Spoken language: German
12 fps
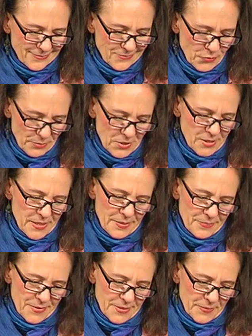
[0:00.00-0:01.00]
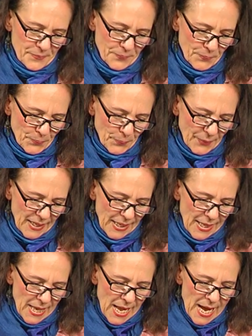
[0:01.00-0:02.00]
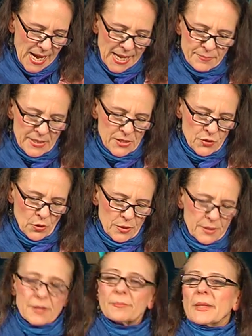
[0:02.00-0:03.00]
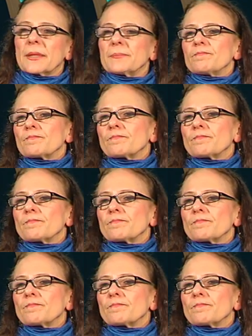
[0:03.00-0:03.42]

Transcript: Für mich selbst. Einmal sollte man.